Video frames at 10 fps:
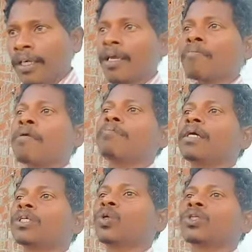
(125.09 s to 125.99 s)
நீங்கள்
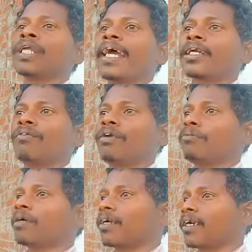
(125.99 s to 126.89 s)
பப்ளிக் சோசியல்
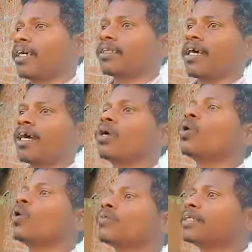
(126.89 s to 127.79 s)
ஆக்டிவிட்டி பண்ணுறீங்களா இருந்தால்
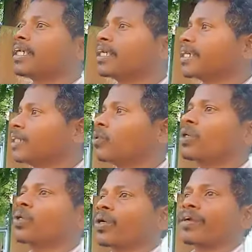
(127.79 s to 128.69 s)
ஒரு விஷயங்கள் நீங்கள்
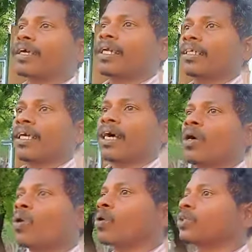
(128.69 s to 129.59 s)
சொல்லிக் கொடுக்குறீங்களா
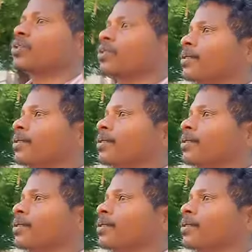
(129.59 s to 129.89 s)
இருந்தால் ஒரு